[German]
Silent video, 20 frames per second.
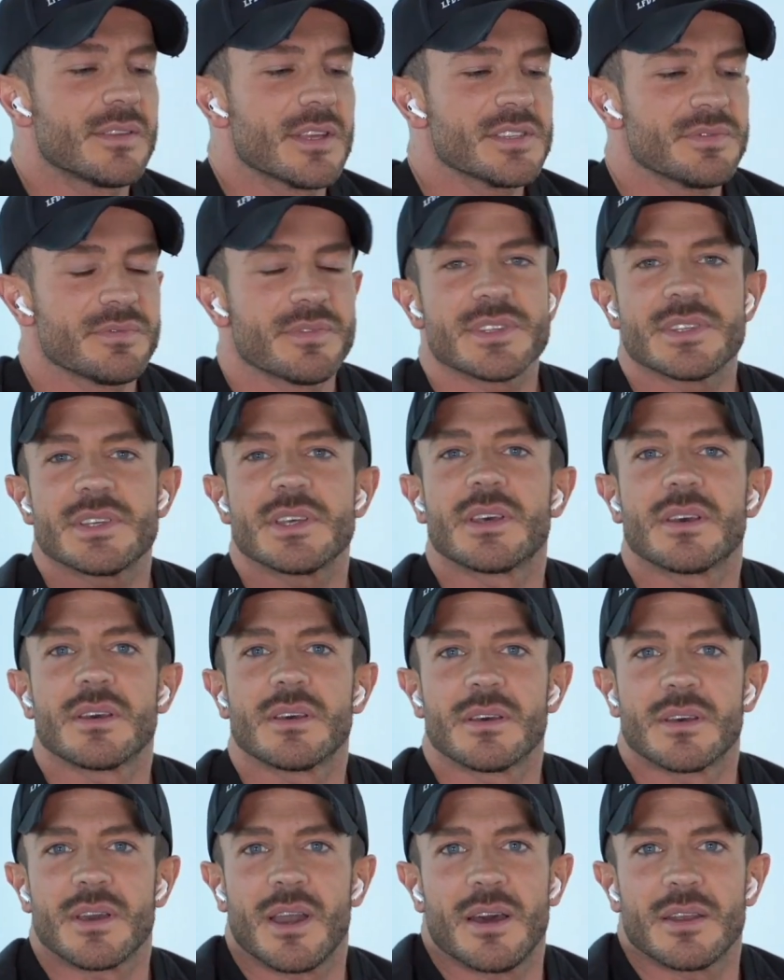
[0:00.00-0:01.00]
das, was ich
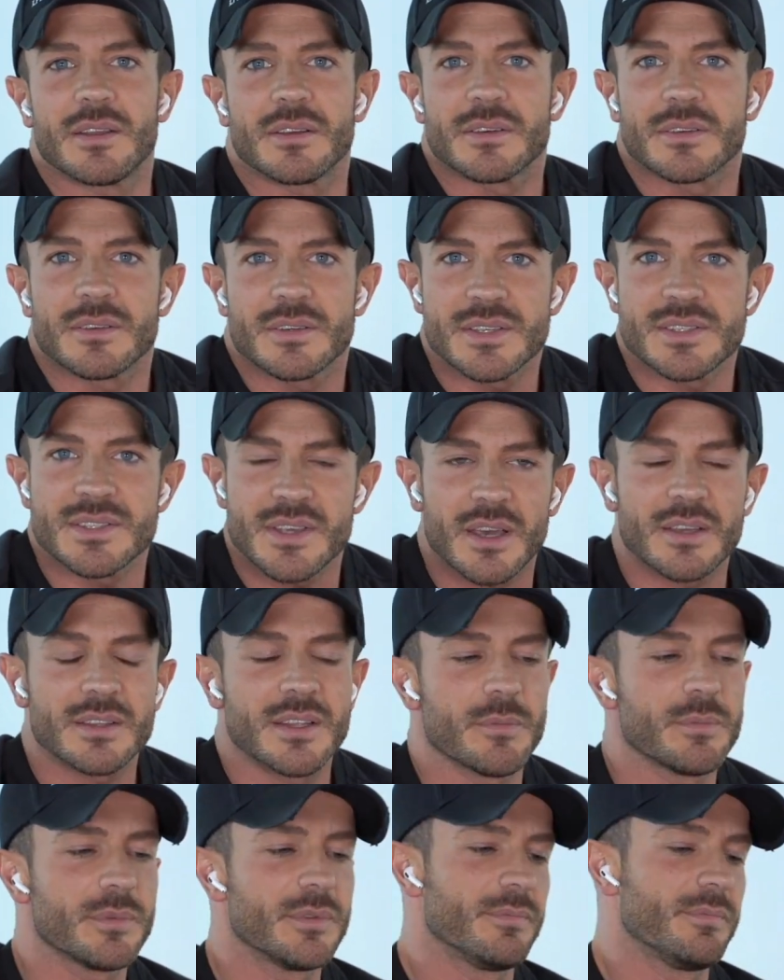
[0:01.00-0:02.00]
gerade gesagt
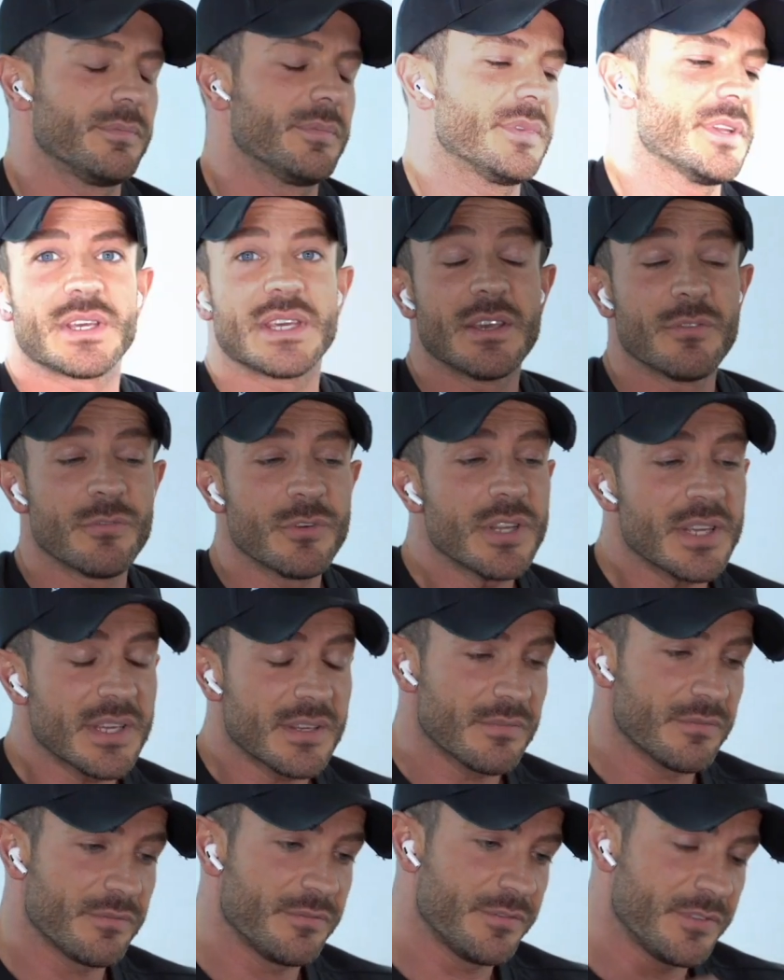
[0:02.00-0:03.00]
habe. Hier würde
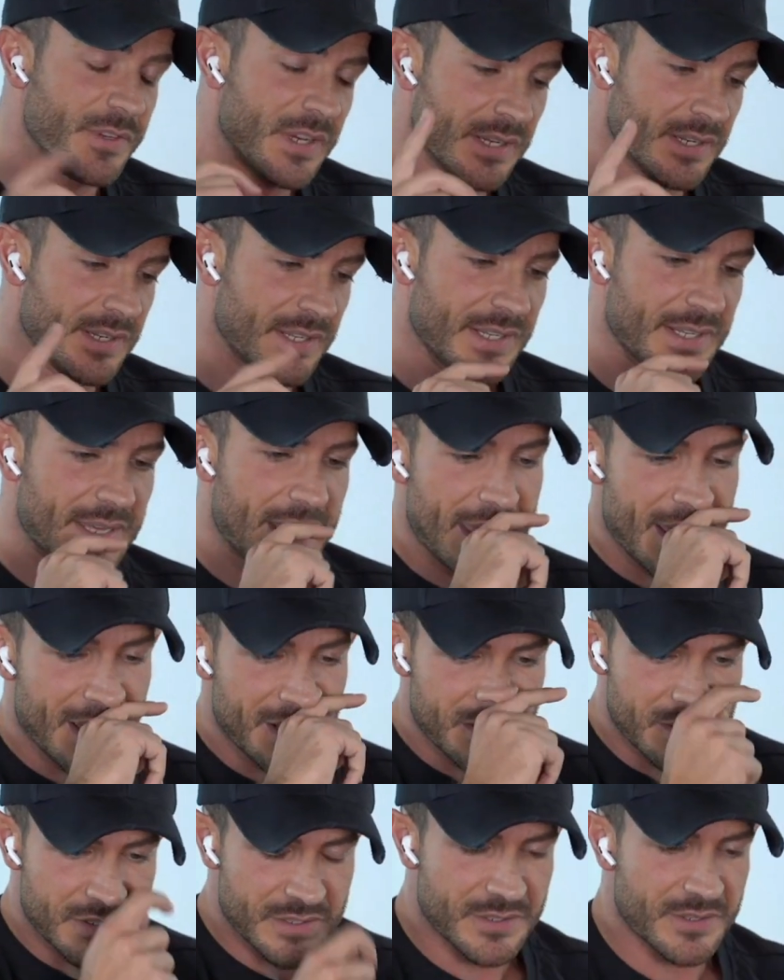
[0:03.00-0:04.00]
ich wirklich
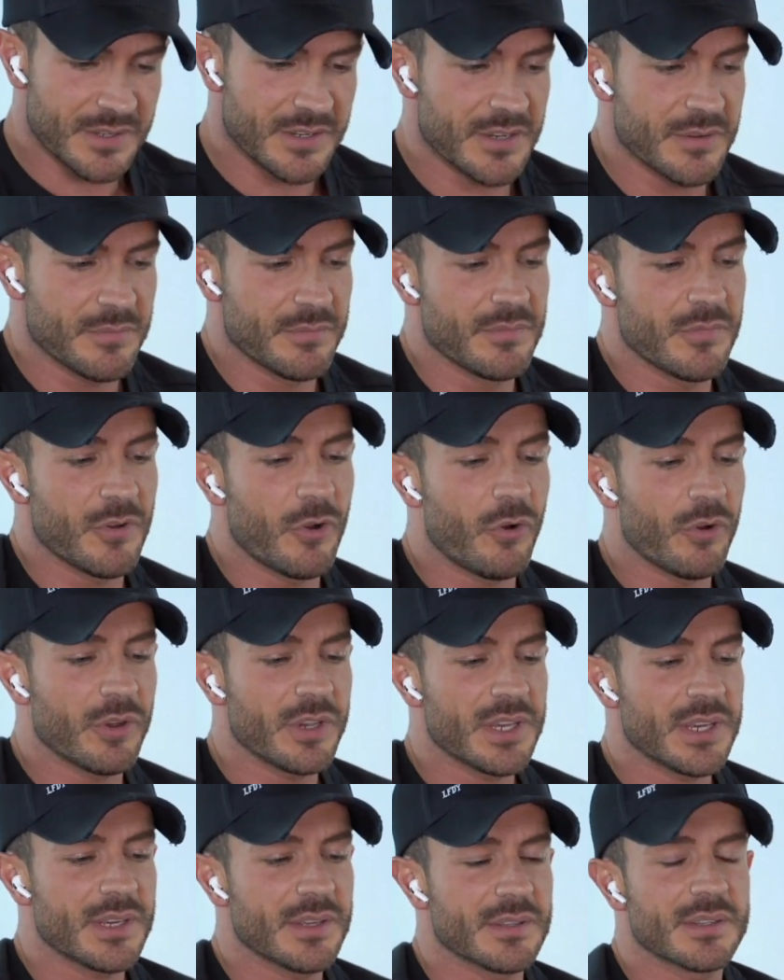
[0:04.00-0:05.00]
gerne ähm,
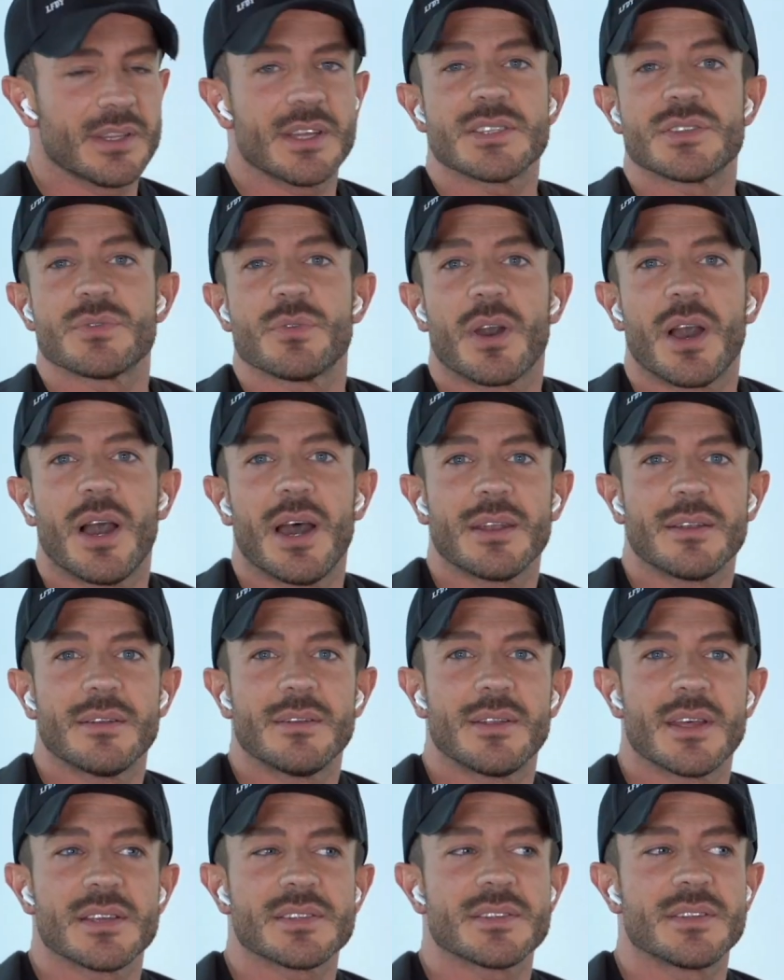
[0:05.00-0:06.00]
euch dazu
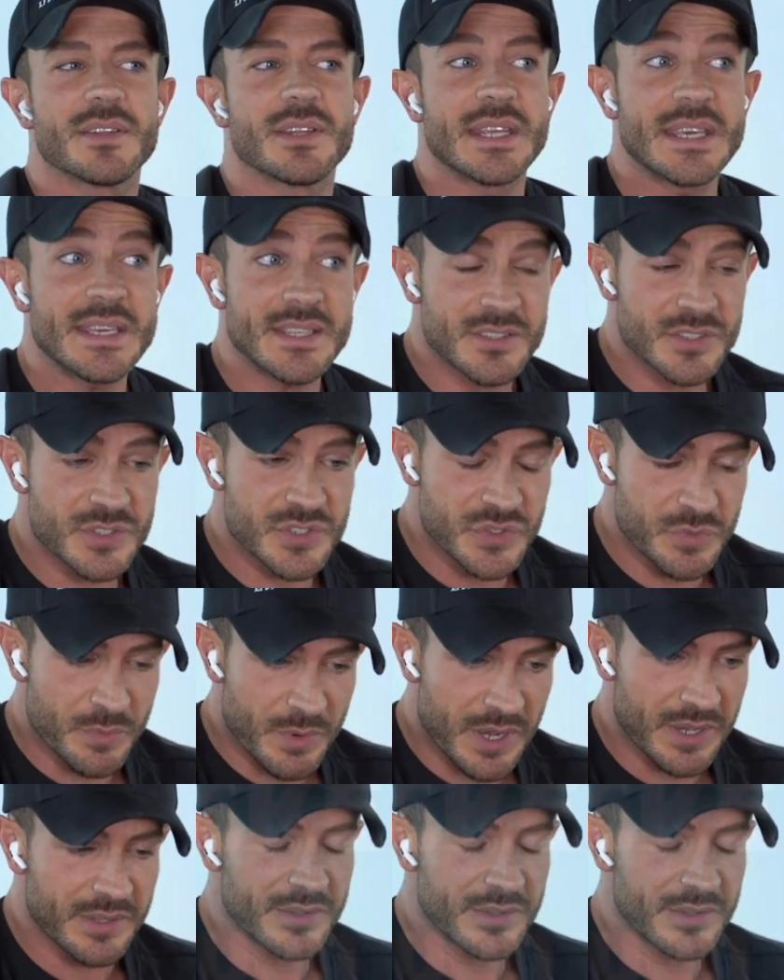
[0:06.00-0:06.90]
raten, das nicht zu machen.